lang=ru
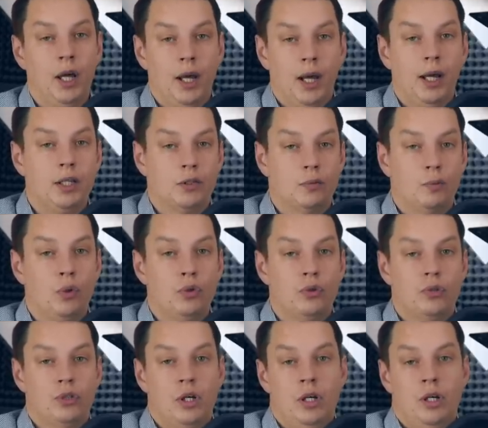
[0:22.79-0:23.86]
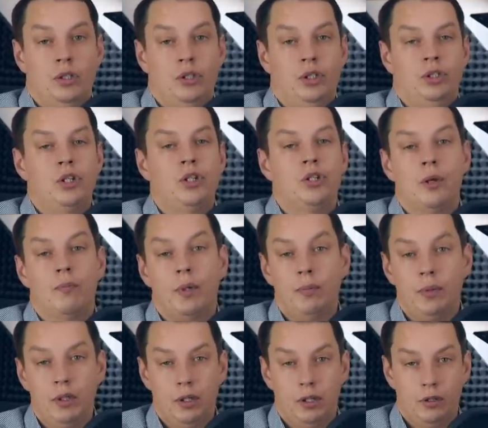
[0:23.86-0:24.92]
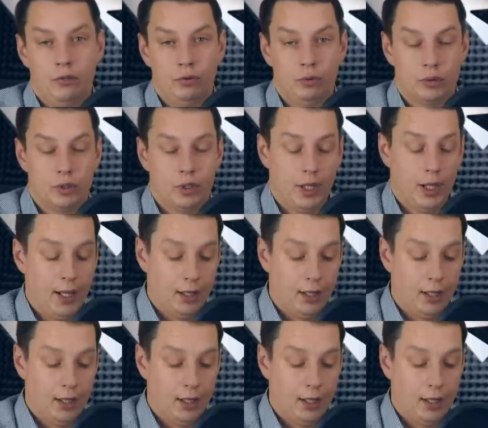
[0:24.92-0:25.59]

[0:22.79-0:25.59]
а используется частичное применение функций,